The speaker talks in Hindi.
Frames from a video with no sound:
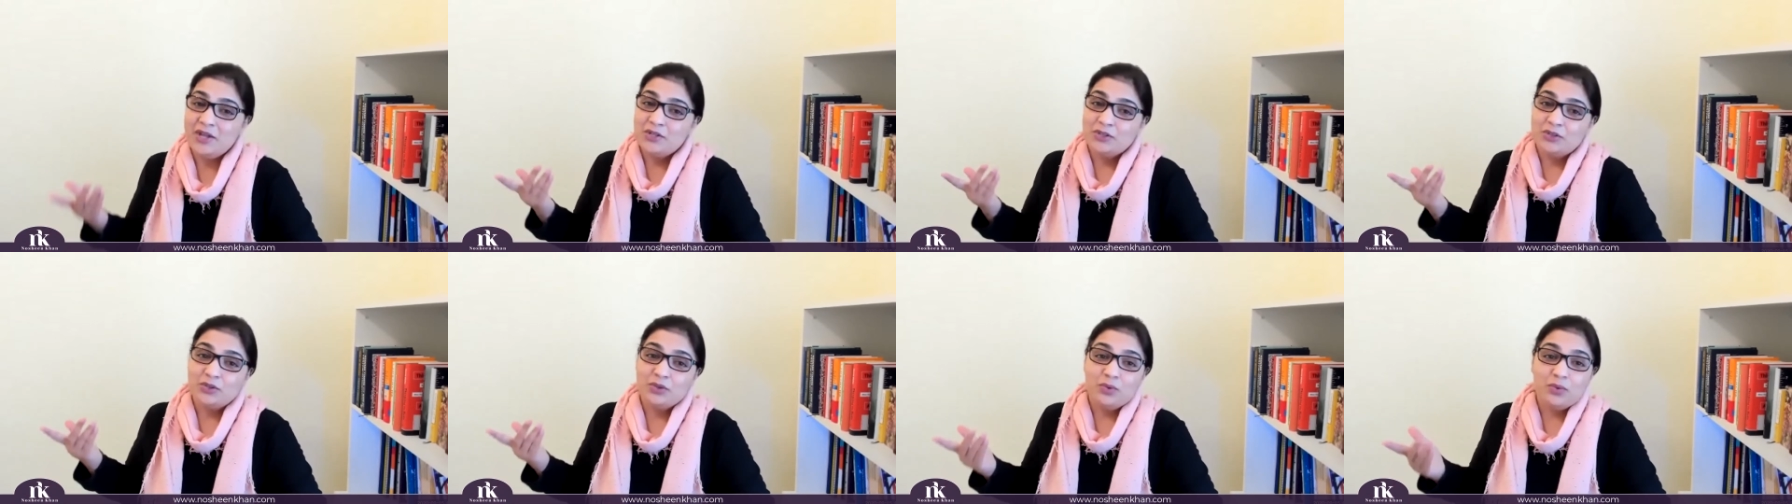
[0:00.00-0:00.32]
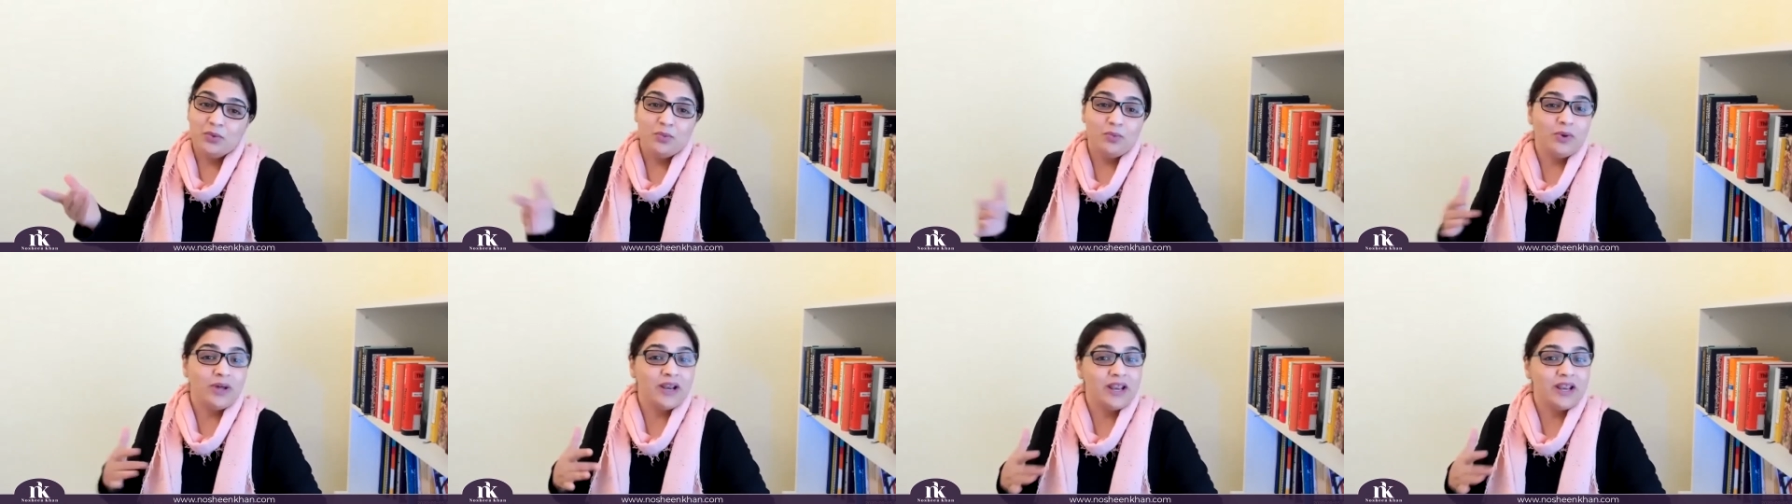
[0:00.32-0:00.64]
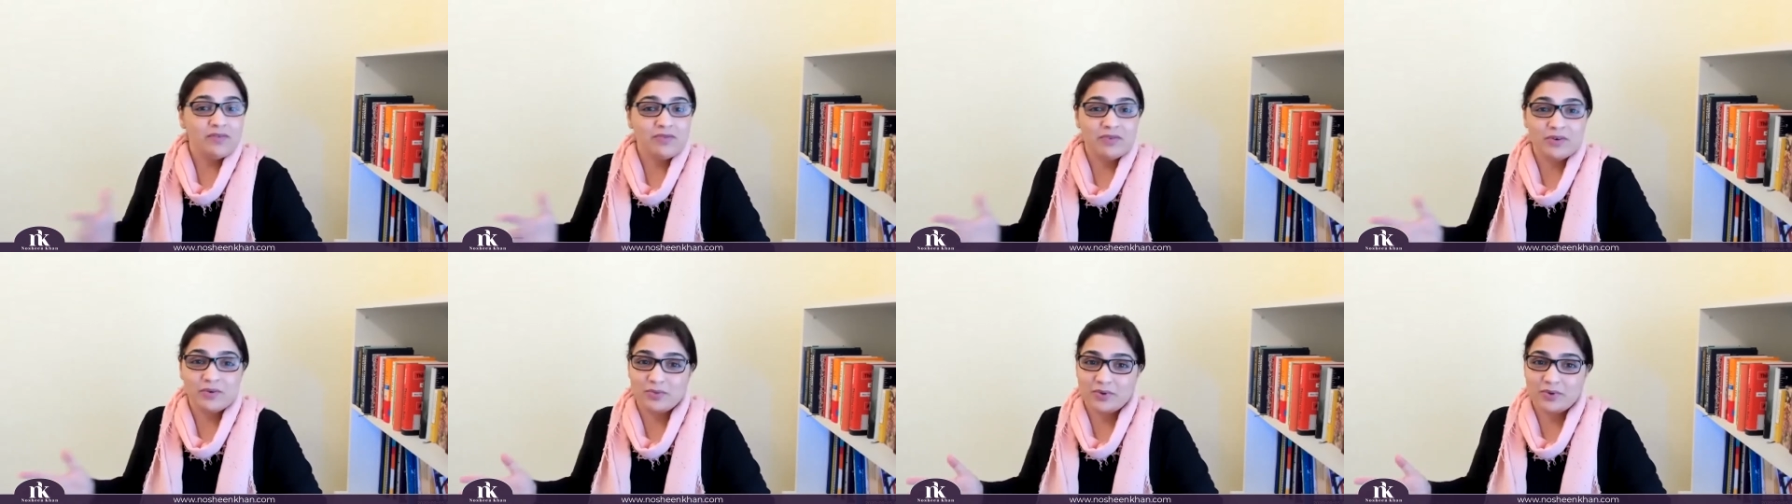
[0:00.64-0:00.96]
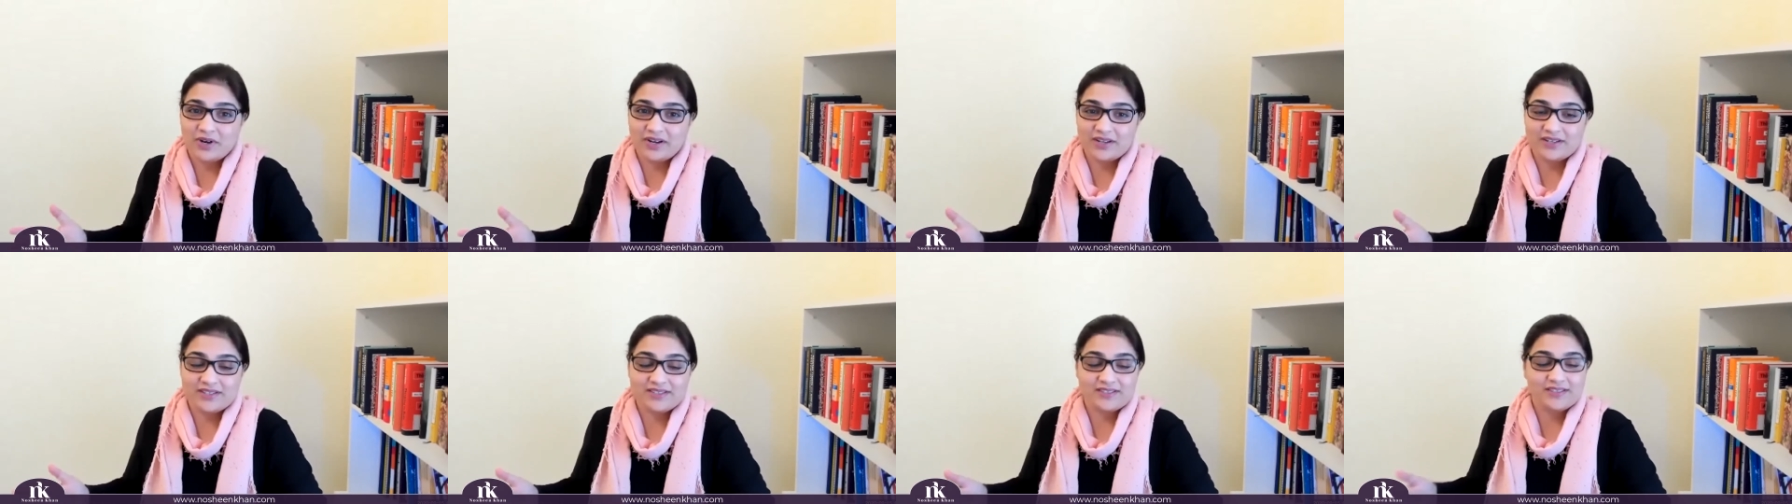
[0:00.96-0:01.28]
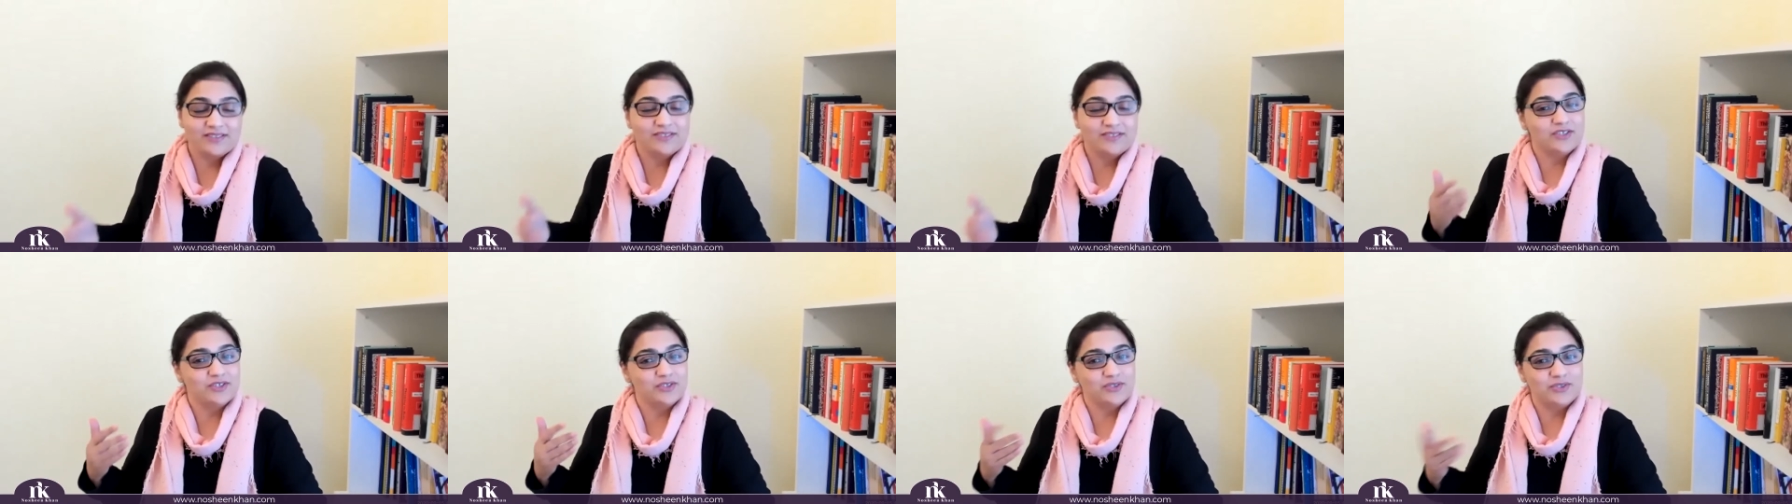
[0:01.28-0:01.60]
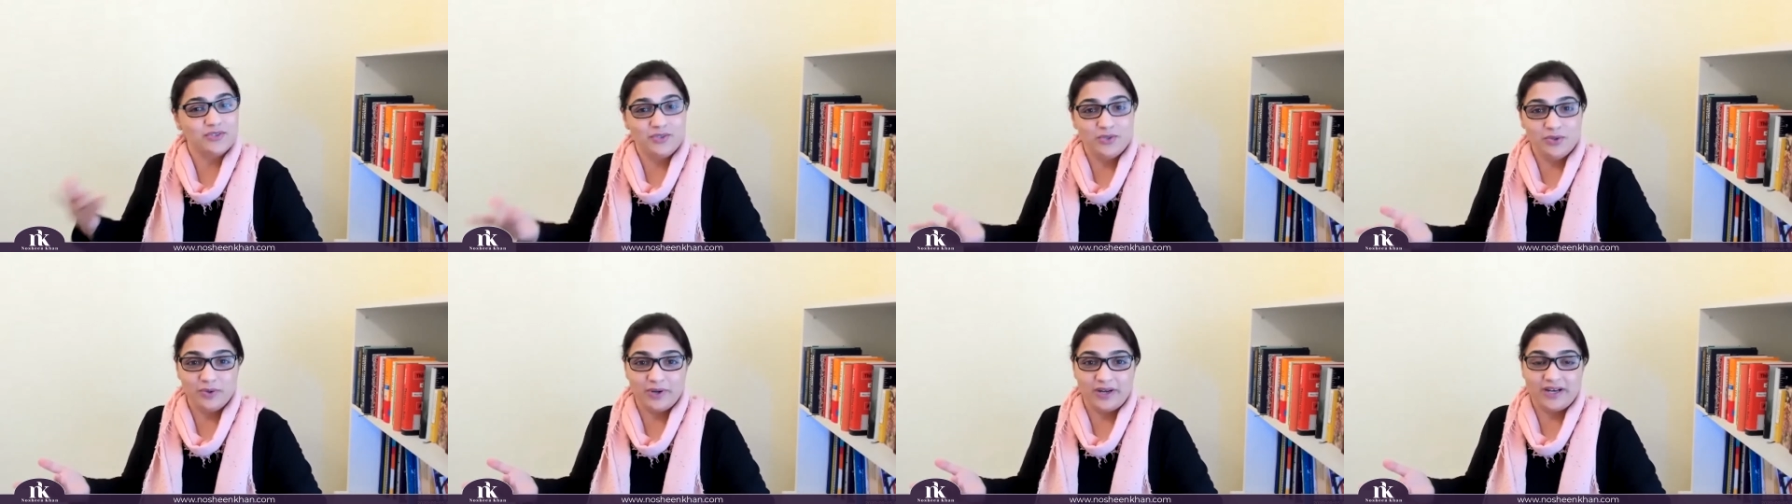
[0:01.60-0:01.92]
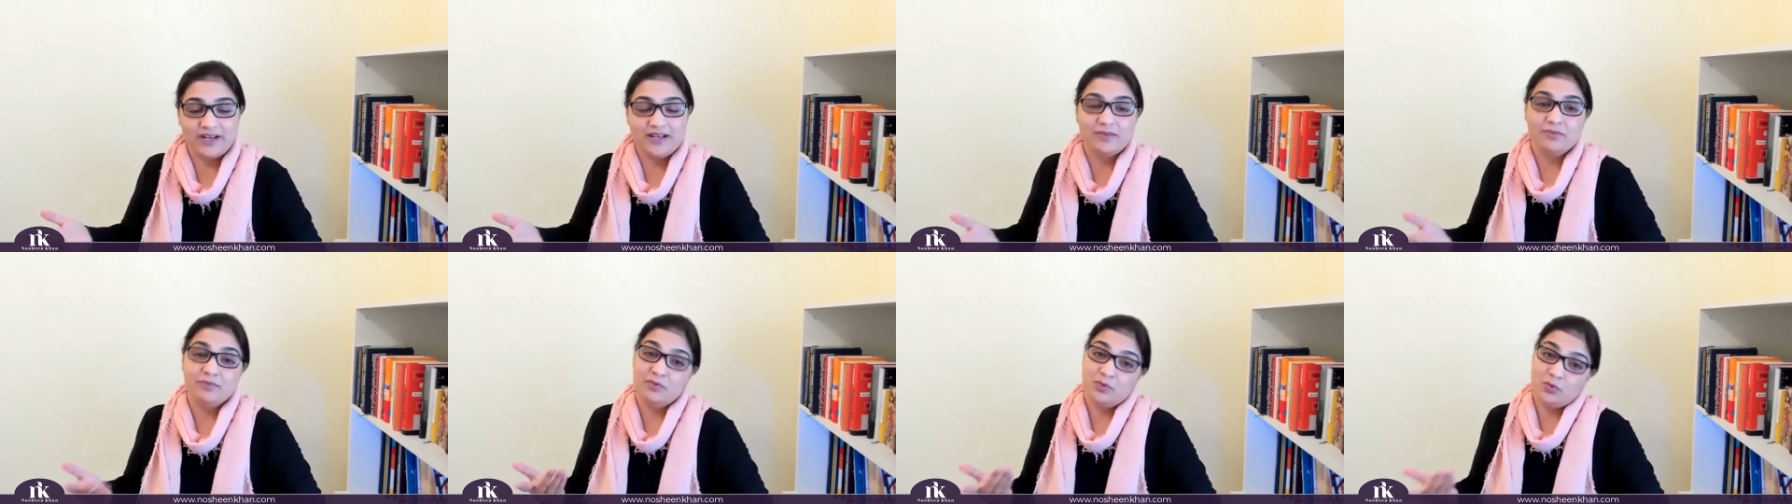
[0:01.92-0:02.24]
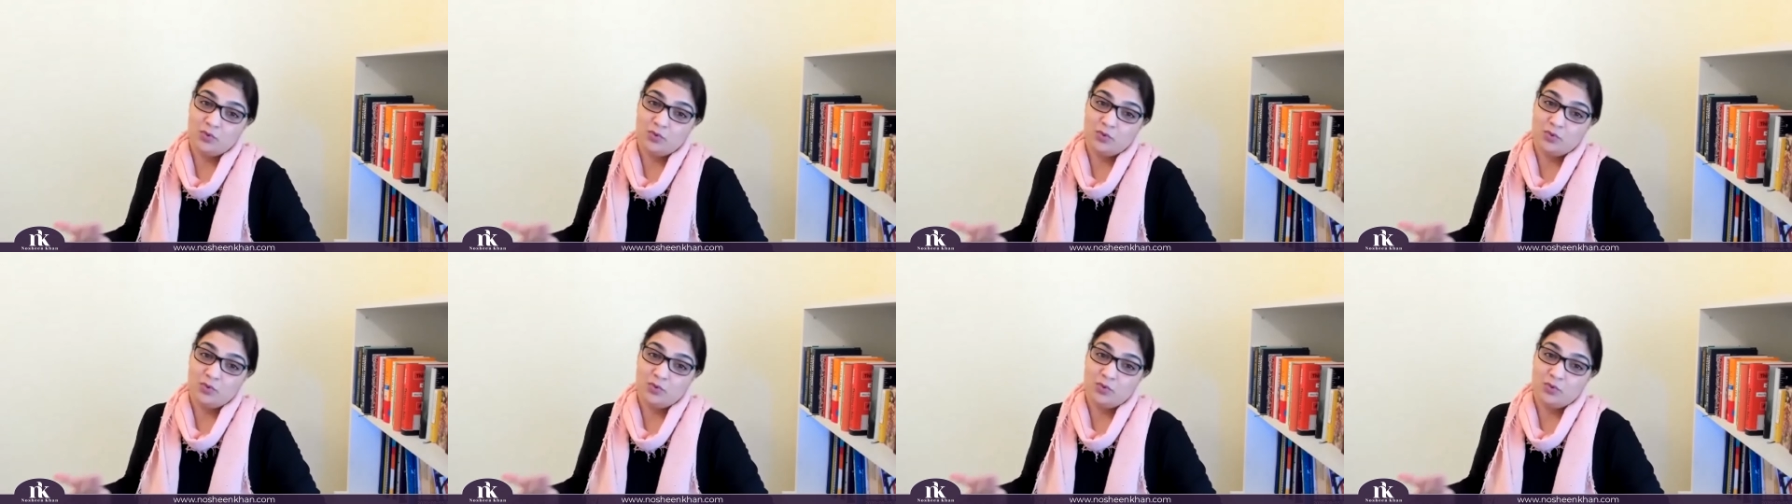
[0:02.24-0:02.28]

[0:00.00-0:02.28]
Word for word: तो वट एवर वर्क जस्ट डू इट